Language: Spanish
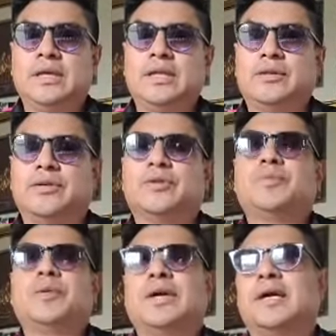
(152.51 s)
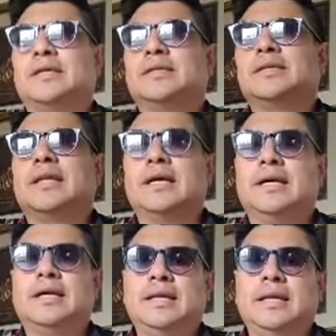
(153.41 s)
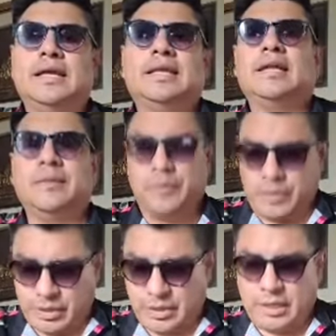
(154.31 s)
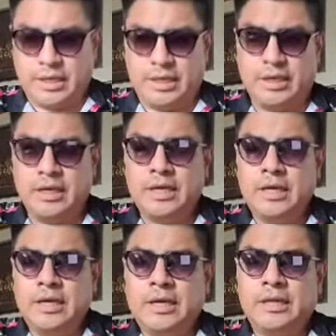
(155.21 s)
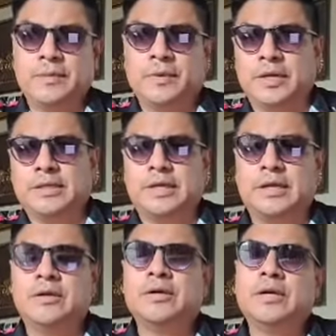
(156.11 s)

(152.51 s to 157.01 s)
de todos porque esa es la, idea de poder, eh, de poder hacerlo.